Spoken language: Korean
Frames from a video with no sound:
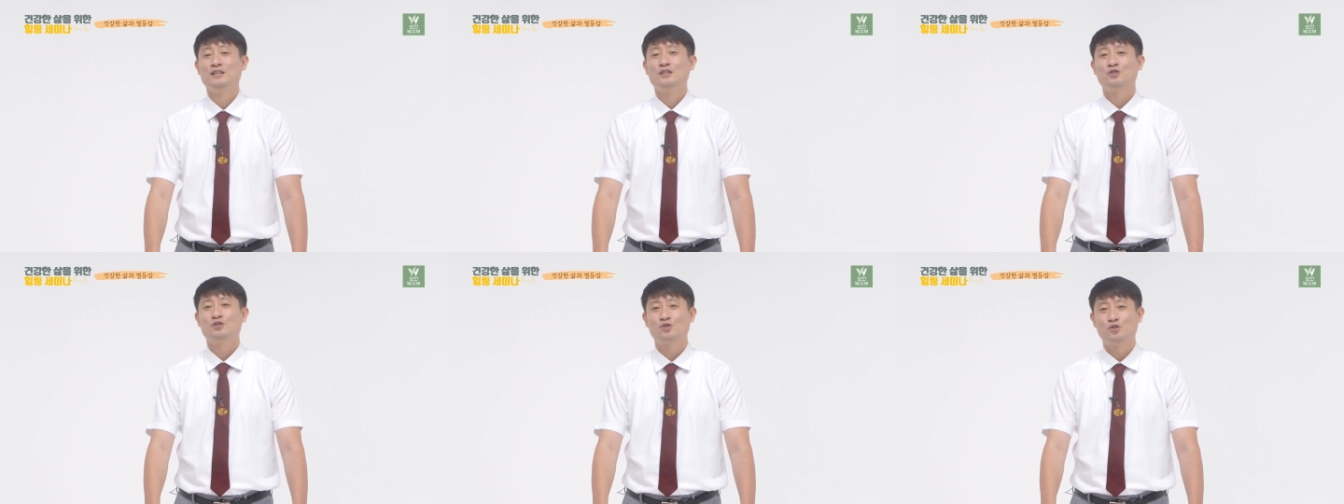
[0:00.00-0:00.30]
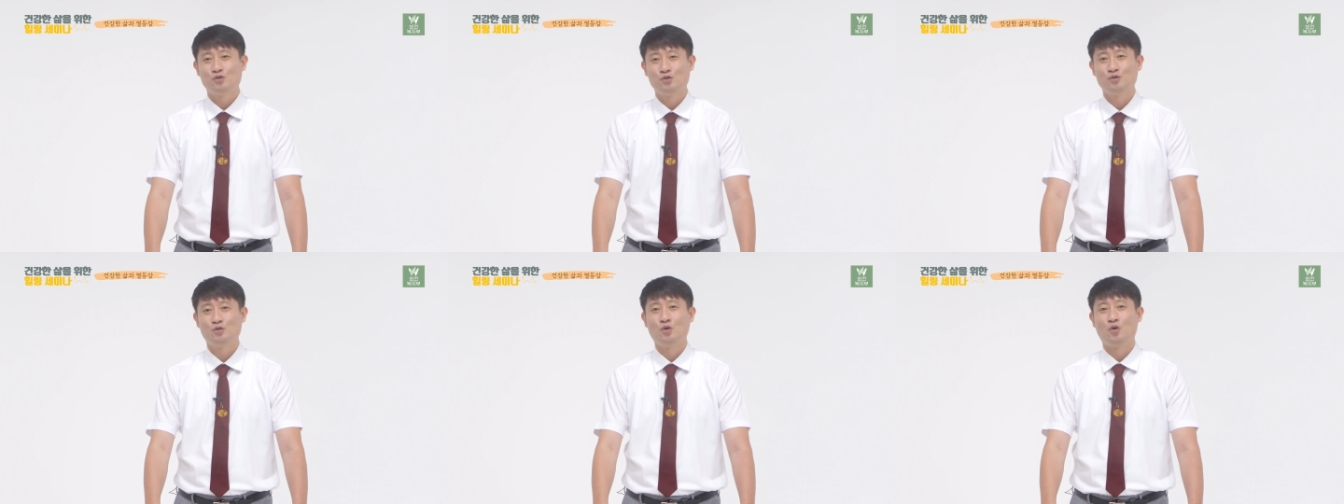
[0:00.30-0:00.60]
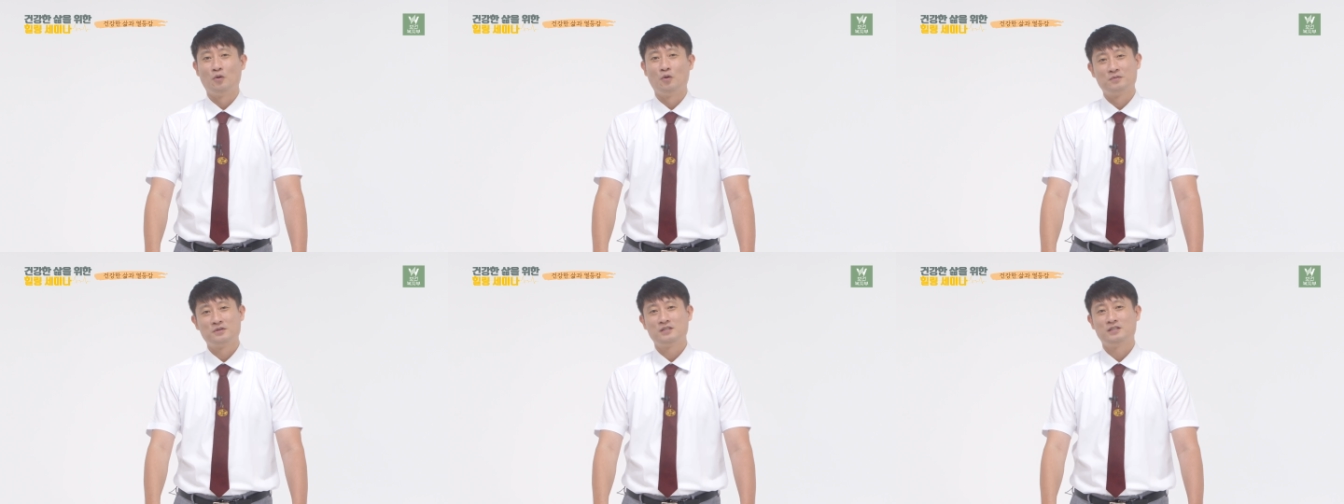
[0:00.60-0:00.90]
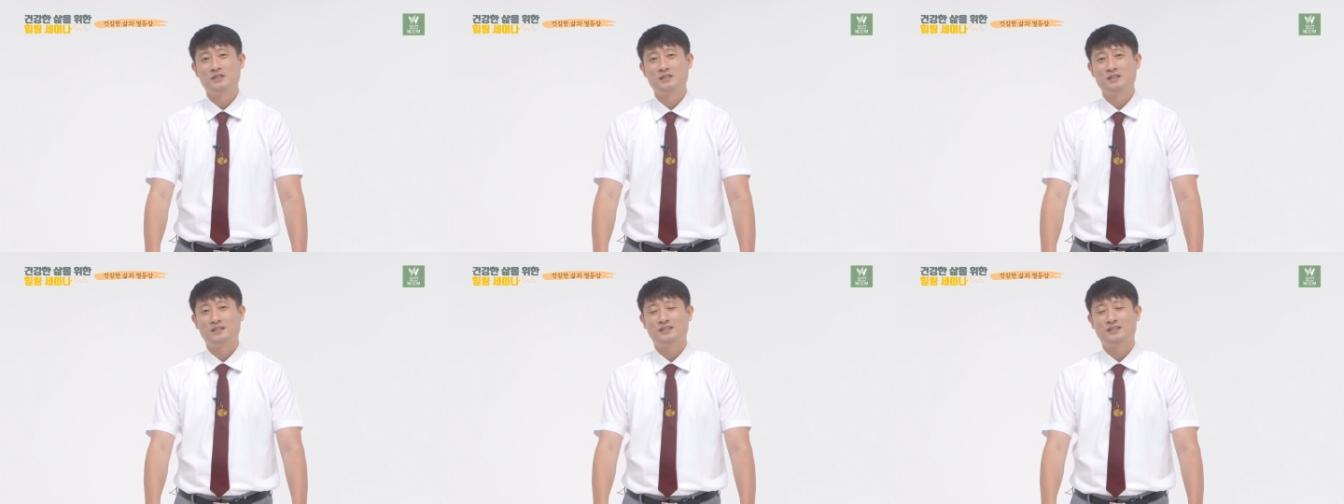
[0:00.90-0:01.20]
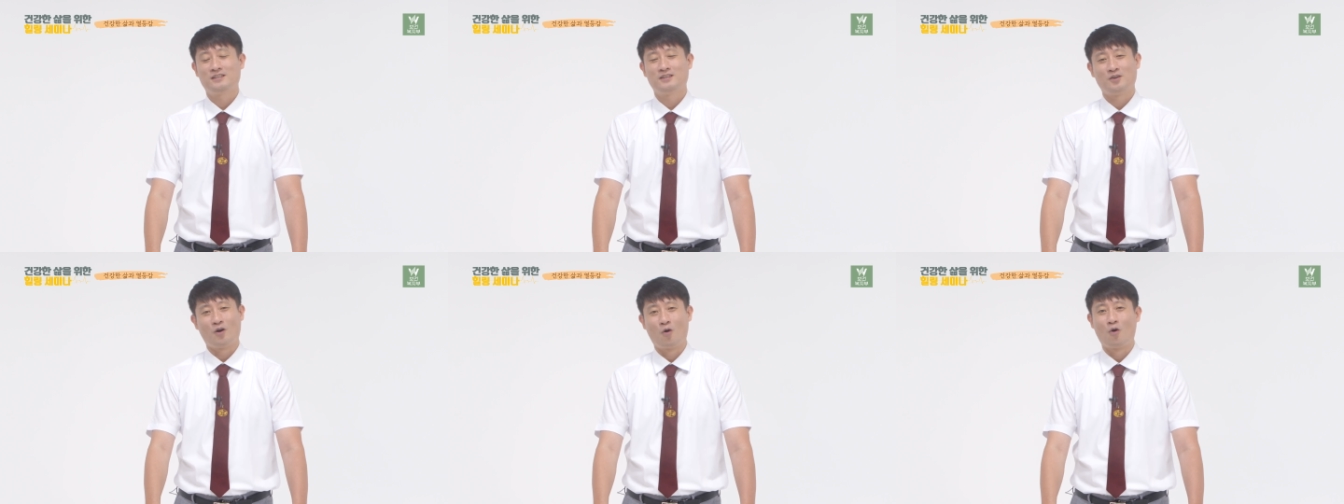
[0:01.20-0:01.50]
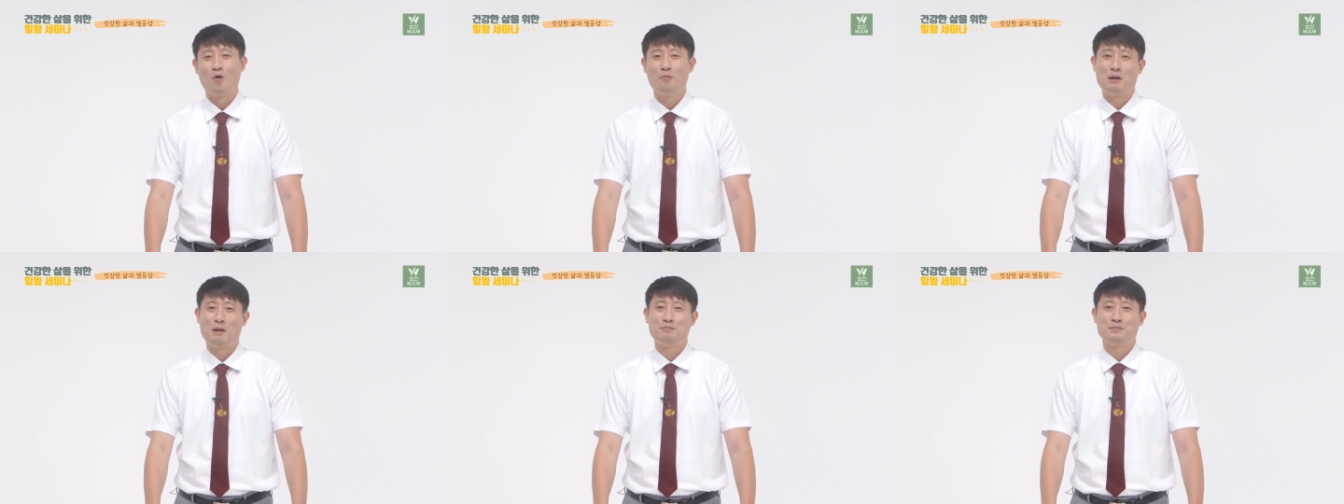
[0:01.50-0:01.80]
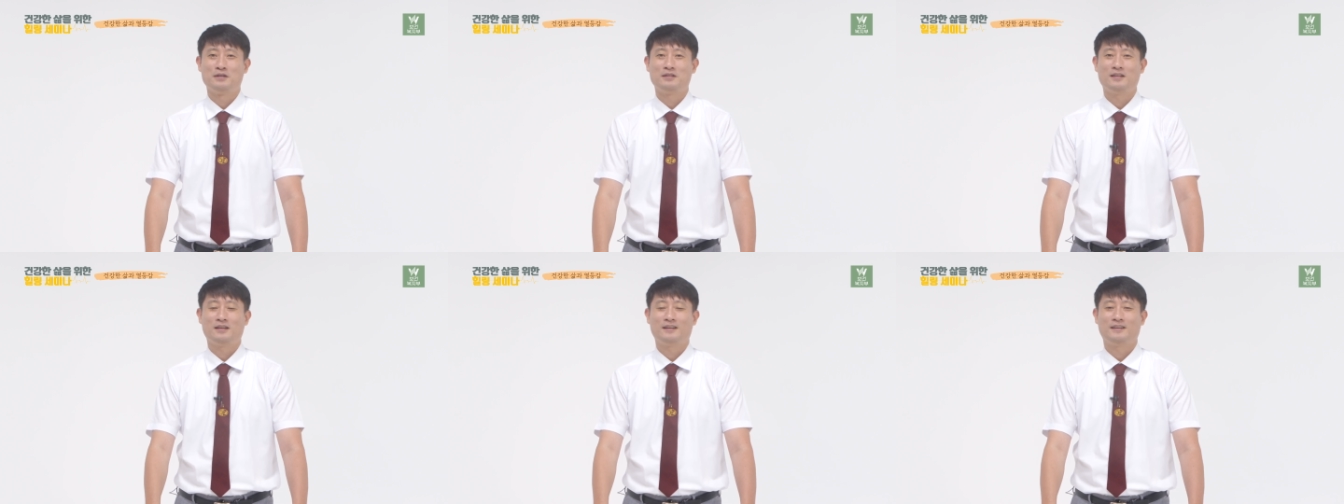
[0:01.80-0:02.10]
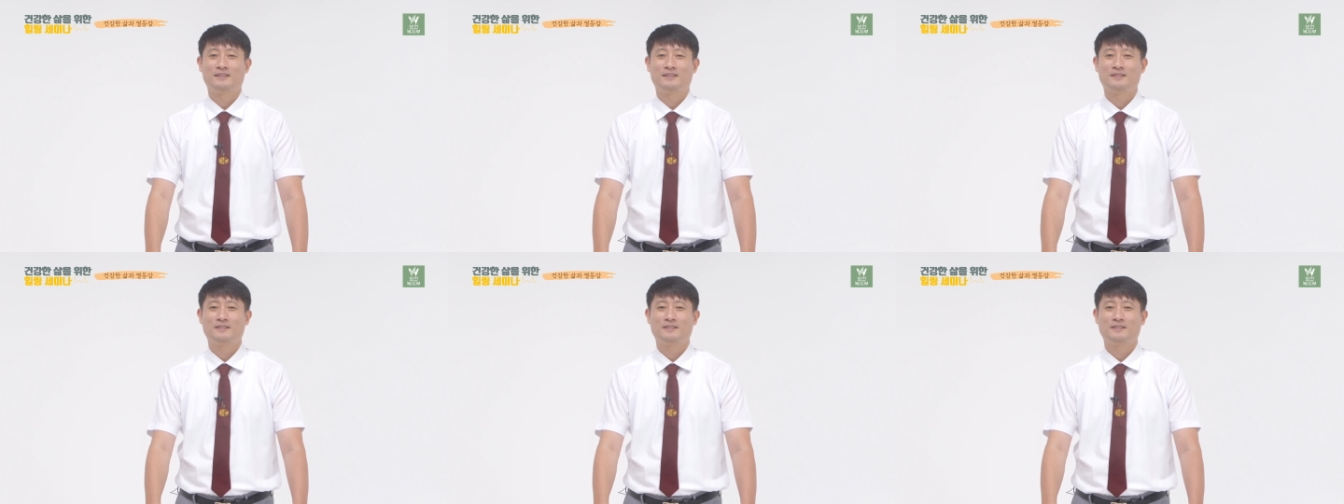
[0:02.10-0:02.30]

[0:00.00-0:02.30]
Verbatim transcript: 수도 없이 경험합니다.